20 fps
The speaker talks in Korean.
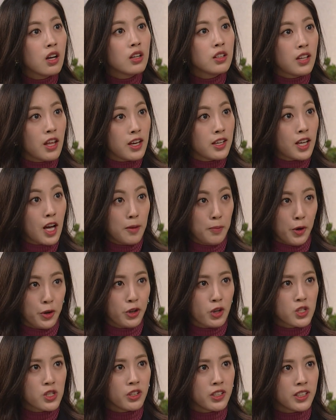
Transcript: 내가 버려 저